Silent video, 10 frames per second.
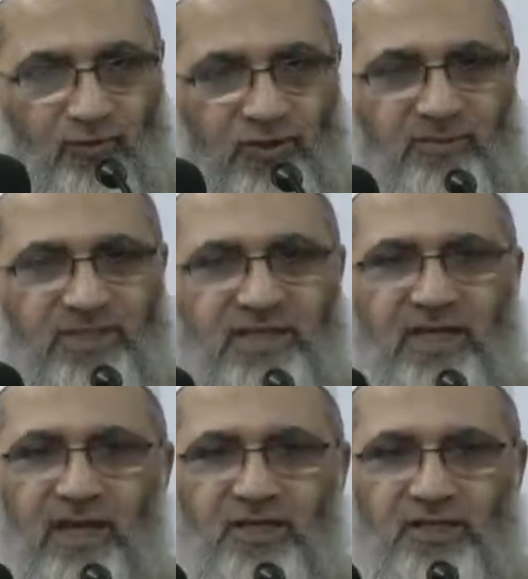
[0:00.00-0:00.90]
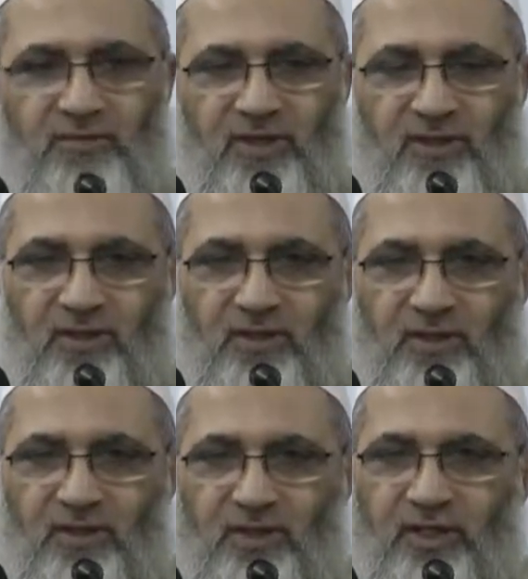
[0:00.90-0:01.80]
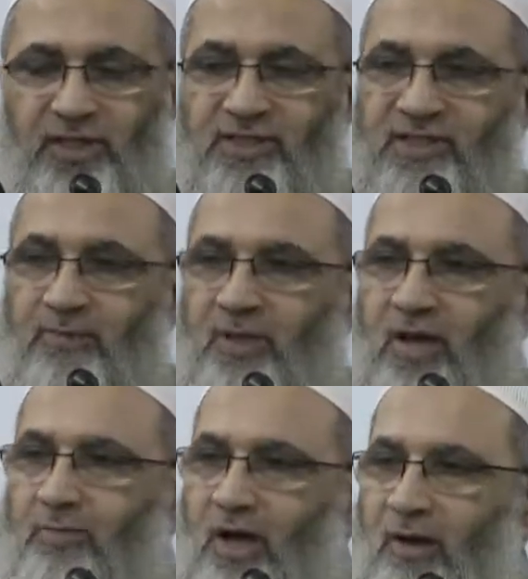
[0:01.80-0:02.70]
ودي مسألة عجيبة الإنسان مهما